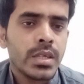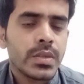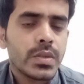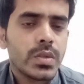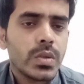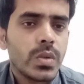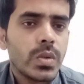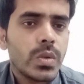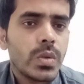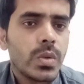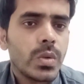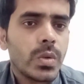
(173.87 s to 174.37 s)

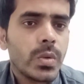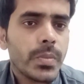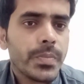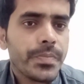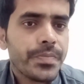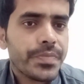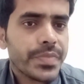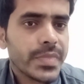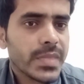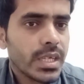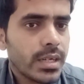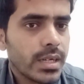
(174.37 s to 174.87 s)
तो
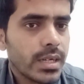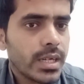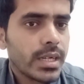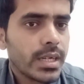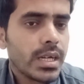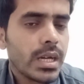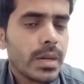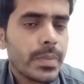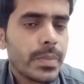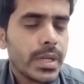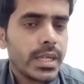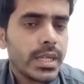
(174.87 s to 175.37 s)
अगर
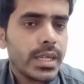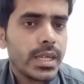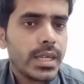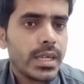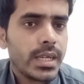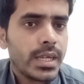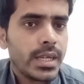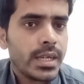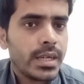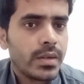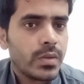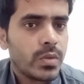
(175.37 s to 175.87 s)
आपने
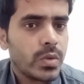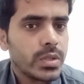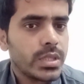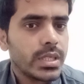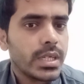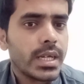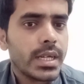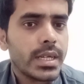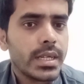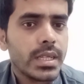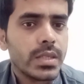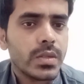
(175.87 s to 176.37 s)
खुद
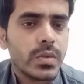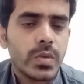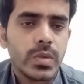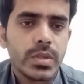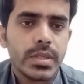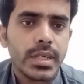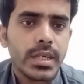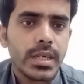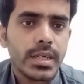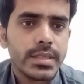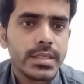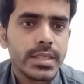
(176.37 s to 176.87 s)
करना है तो
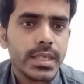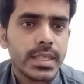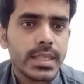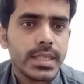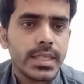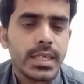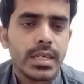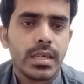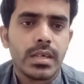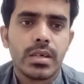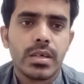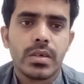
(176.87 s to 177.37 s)
खुद कर
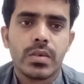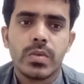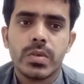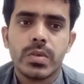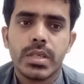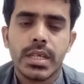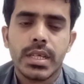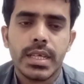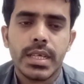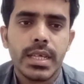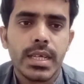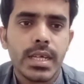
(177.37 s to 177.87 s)
सकते हैं अगर खुद
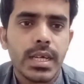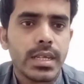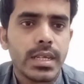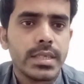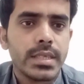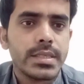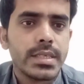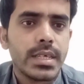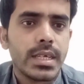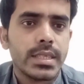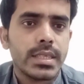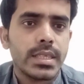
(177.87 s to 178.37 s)
नहीं करना
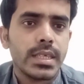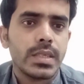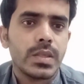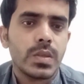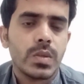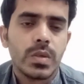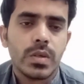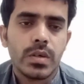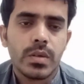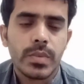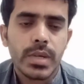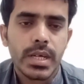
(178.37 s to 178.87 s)
चाहते
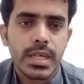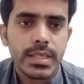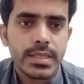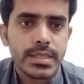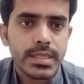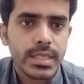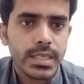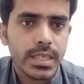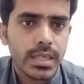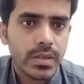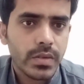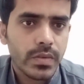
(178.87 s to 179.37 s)
तो हमारे
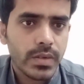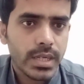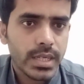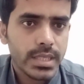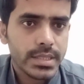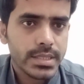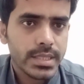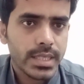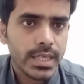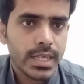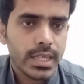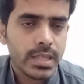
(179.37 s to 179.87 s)
ज़रिए करवाना
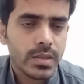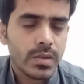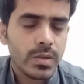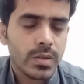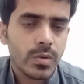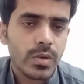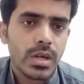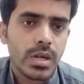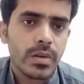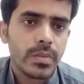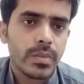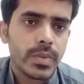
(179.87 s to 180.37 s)
चाहें तो
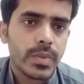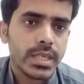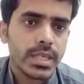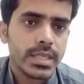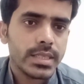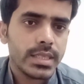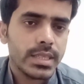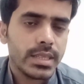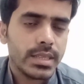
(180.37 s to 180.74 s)
हमारे